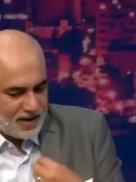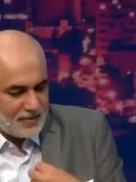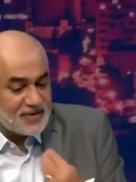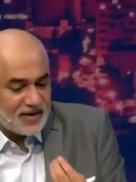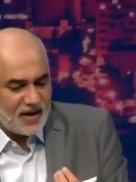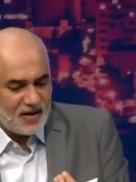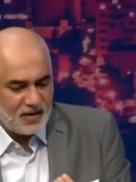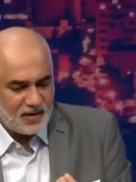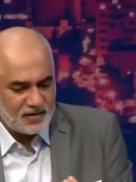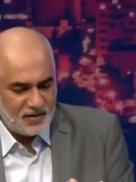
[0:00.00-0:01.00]
انا
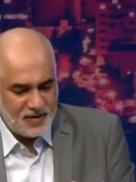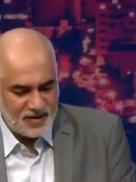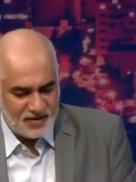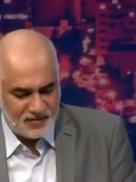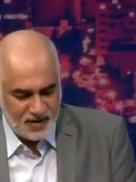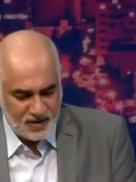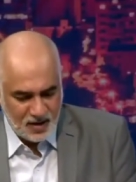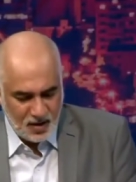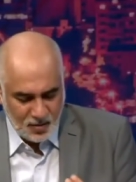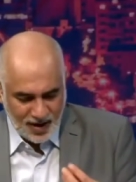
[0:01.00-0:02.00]
بزعل اختي باسمه
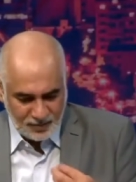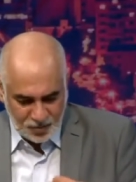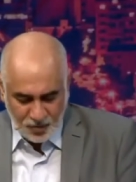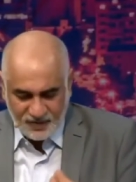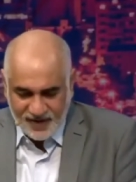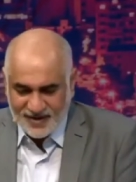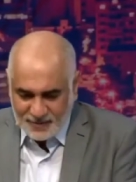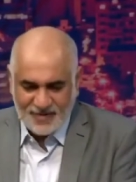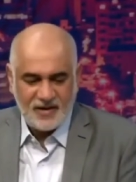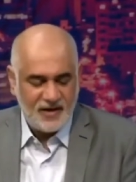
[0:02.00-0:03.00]
وقت بشوف
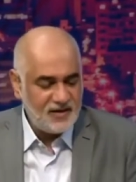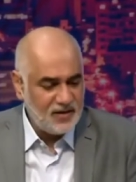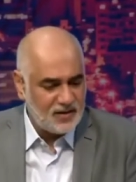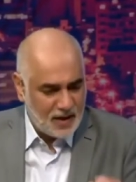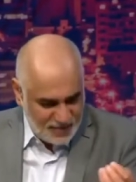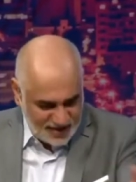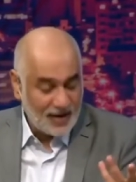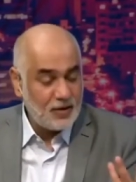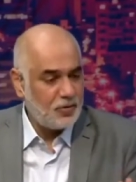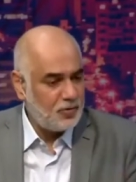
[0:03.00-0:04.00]
ناس مسيحيين عم
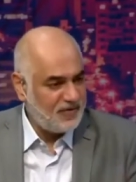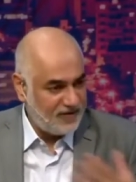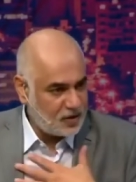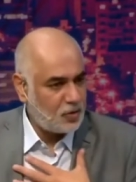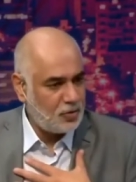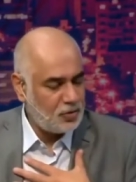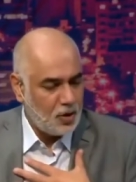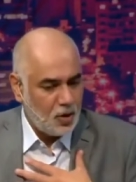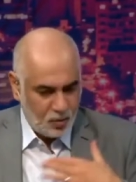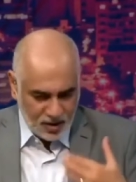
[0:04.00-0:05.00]
بيصلوا بفكرهم
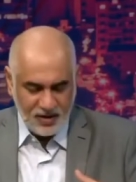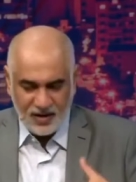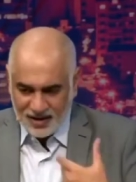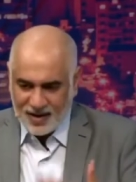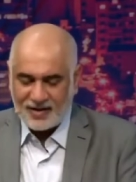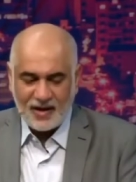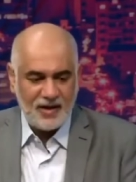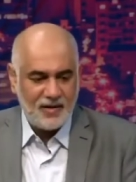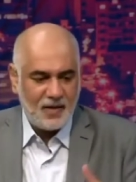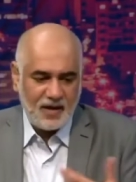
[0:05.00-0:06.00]
وهن هذا
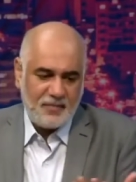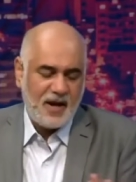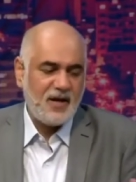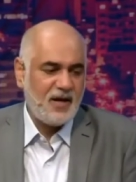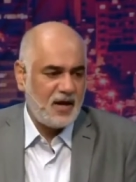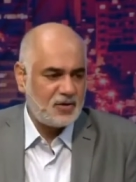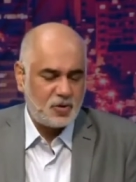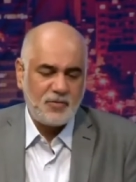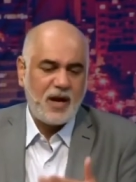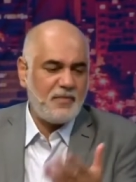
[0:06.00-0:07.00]
الكلام انا ما لي
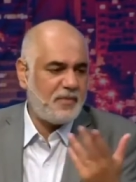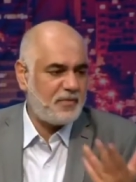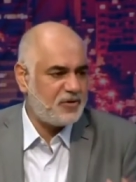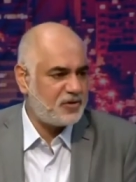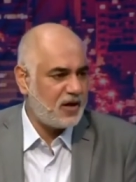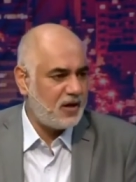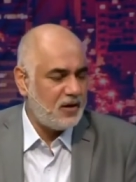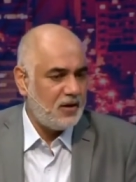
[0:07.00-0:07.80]
شو ما عامل ما بنجح